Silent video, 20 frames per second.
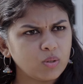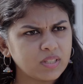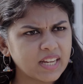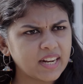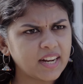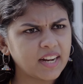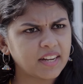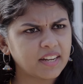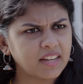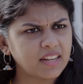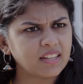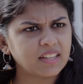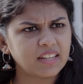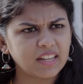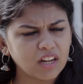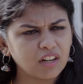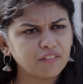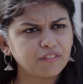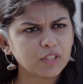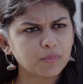पागल हो गए हो क्या
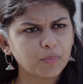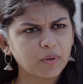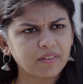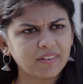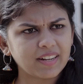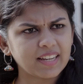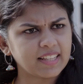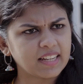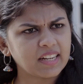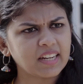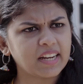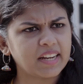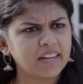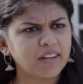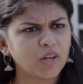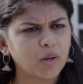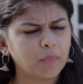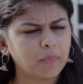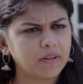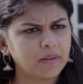ऑफिस जाते
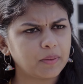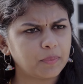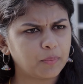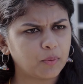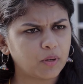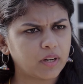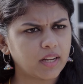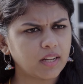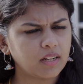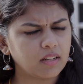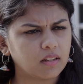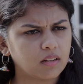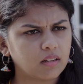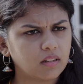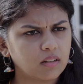वक्त मुझे ड्रॉप करते हो